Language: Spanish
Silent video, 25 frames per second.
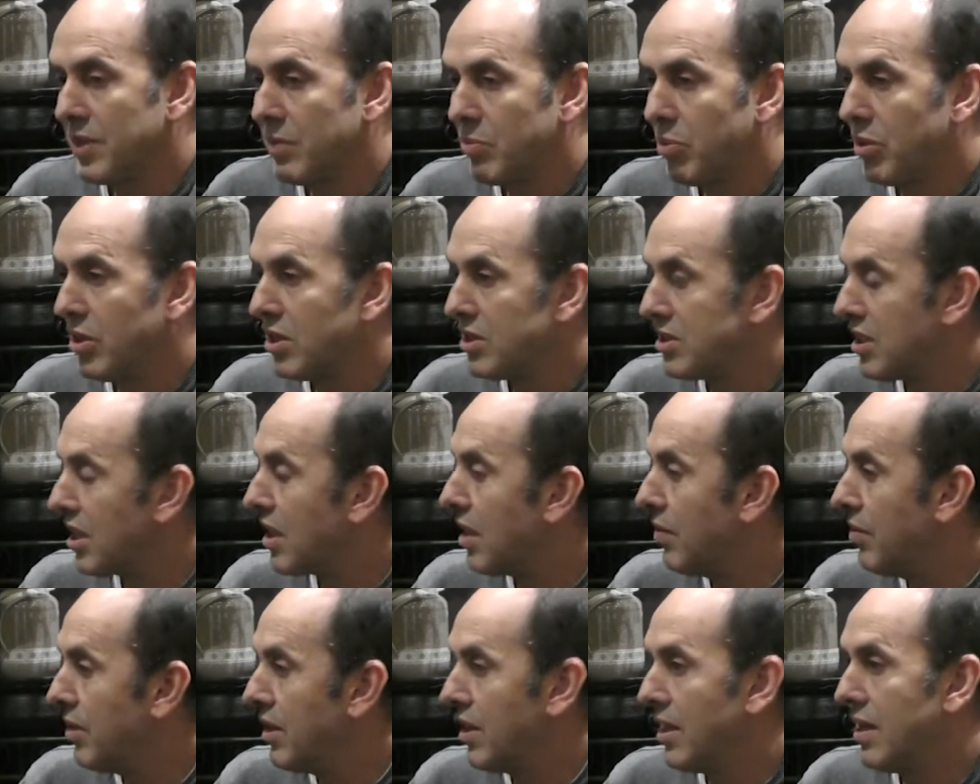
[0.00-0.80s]
Poliester
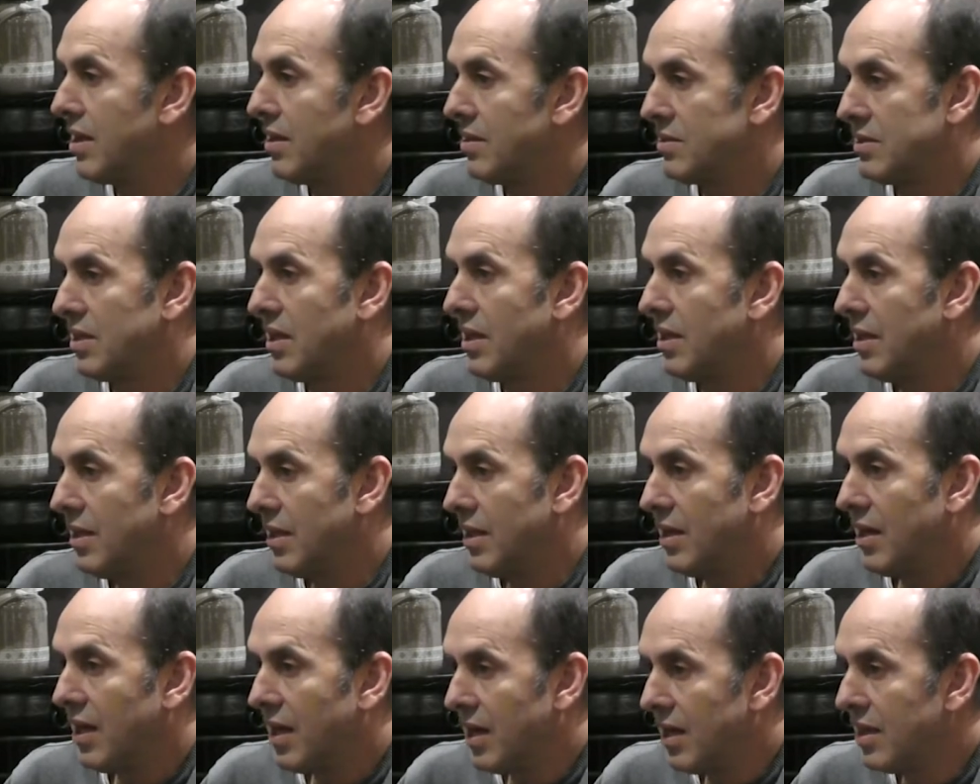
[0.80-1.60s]
Gaviria, o sea,
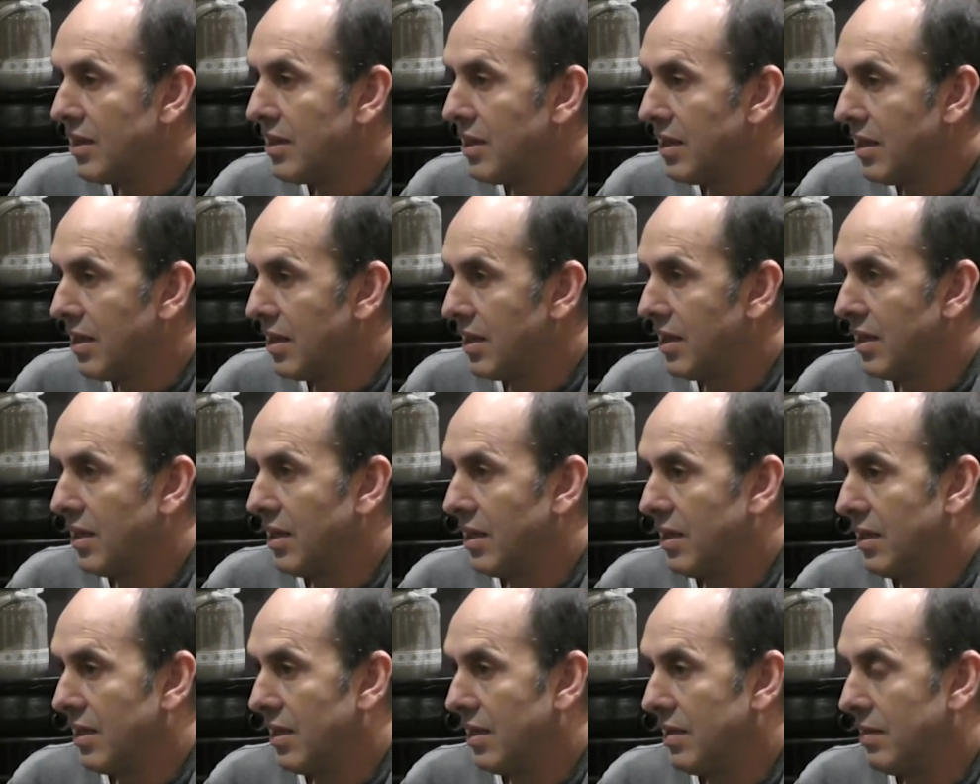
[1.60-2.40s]
gente
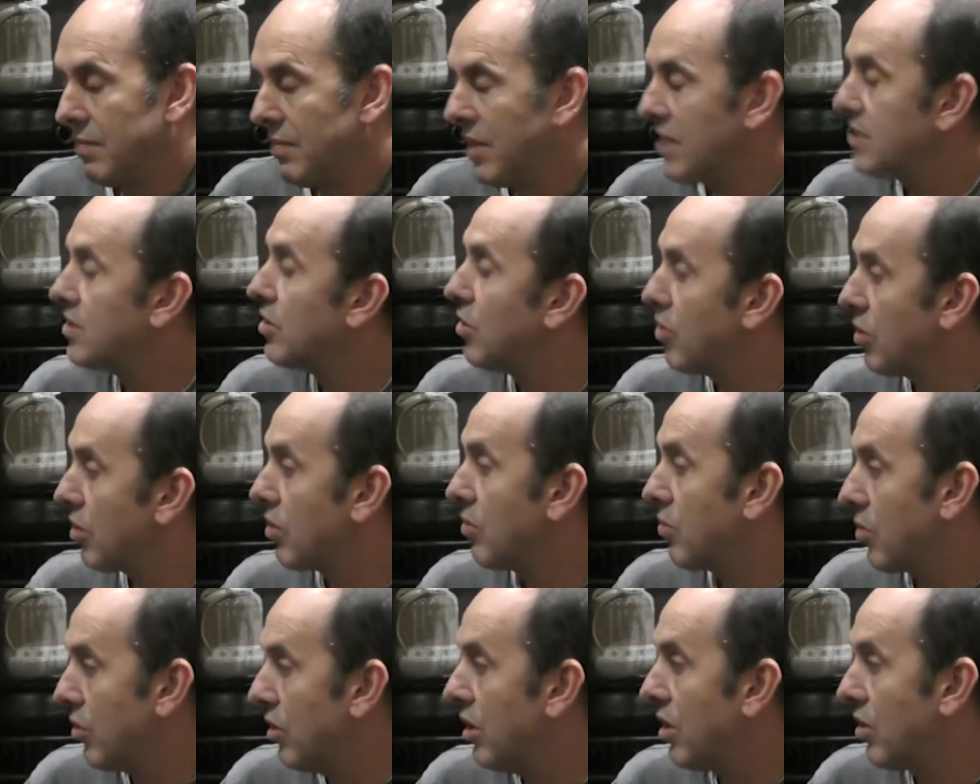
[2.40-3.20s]
que más
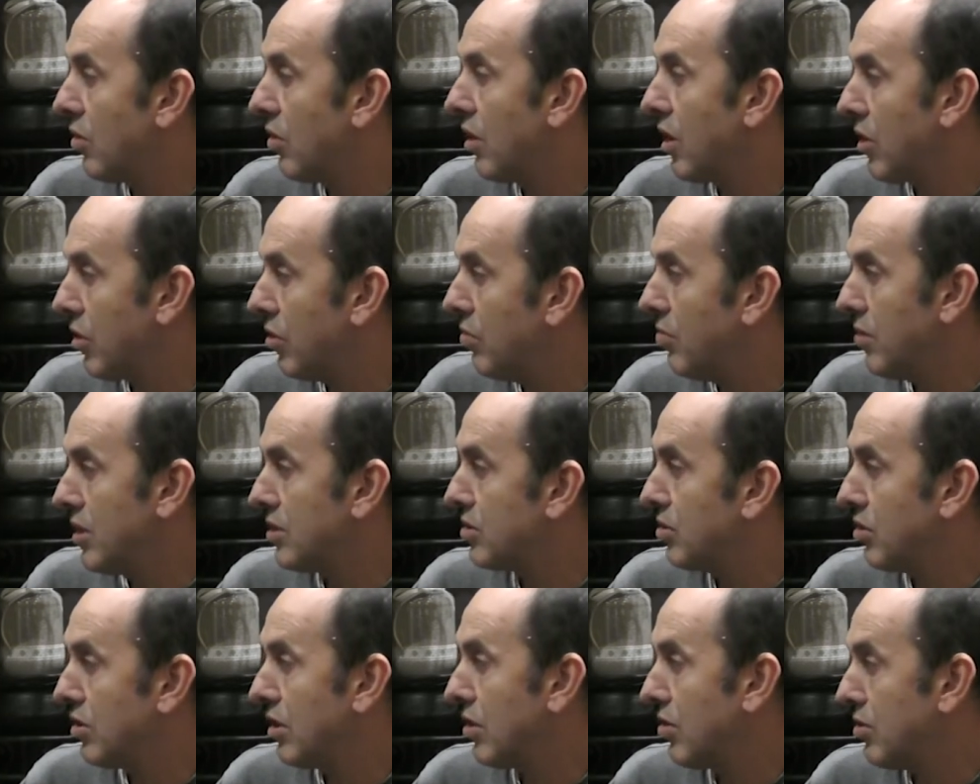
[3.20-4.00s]
con, el corazón
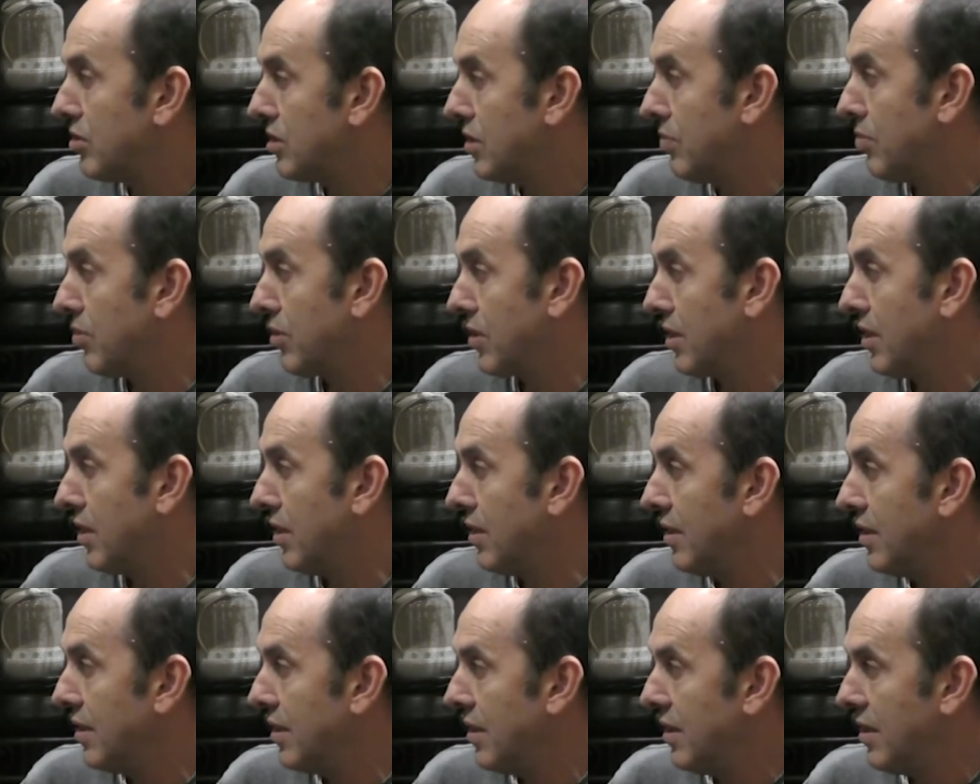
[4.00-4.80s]
más que otra cosa,
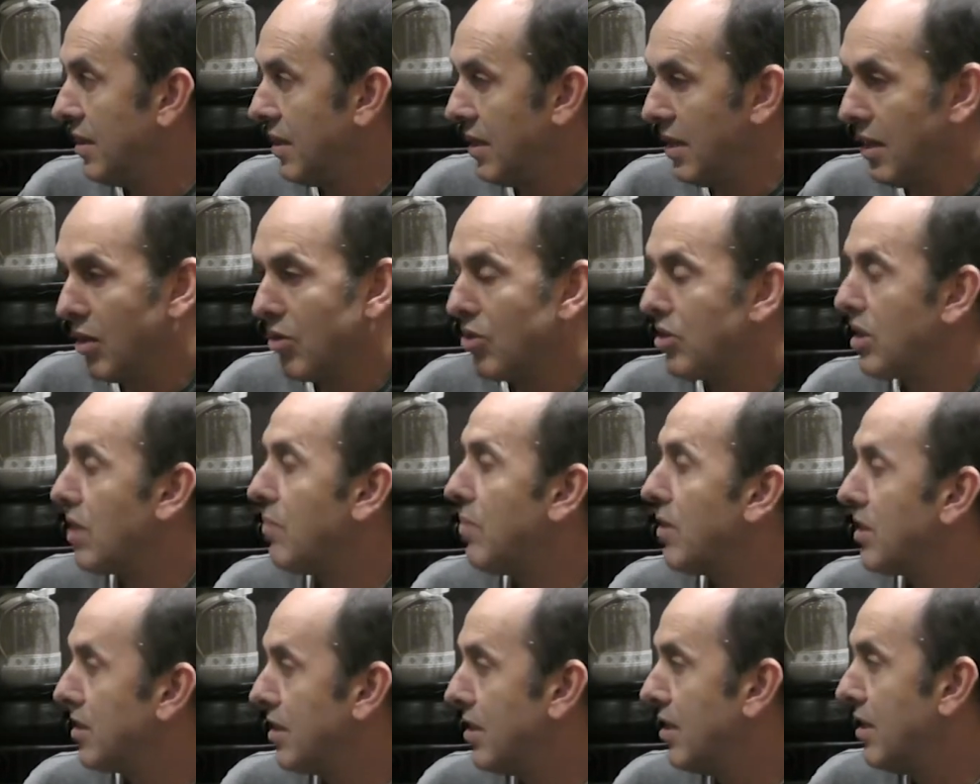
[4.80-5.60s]
porque la
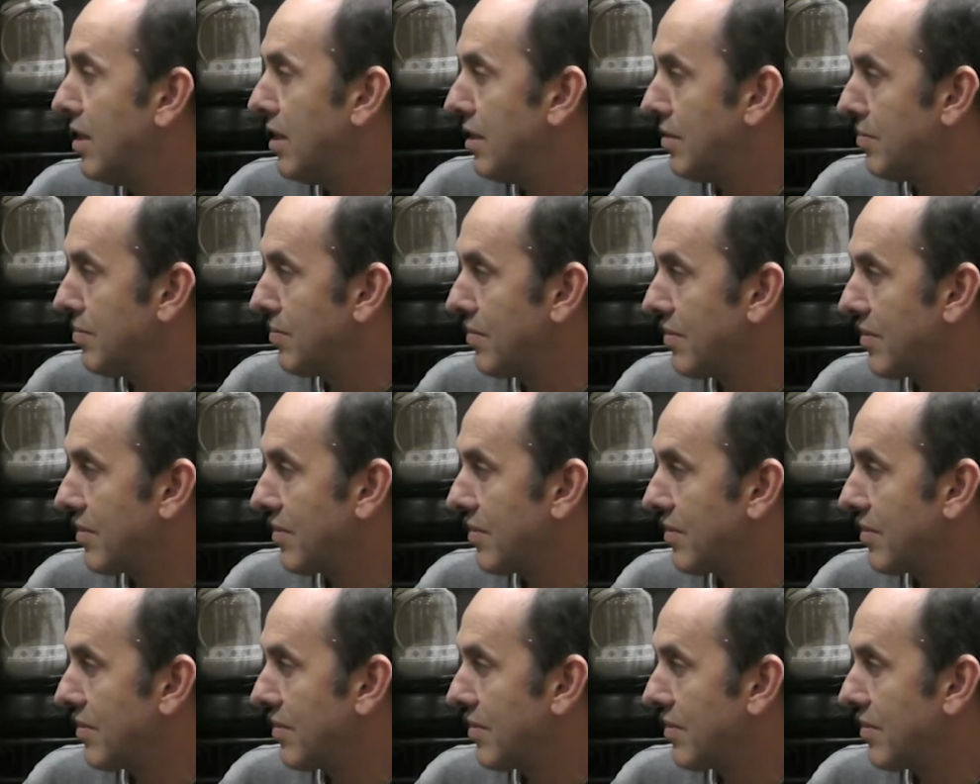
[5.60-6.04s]
contrapartida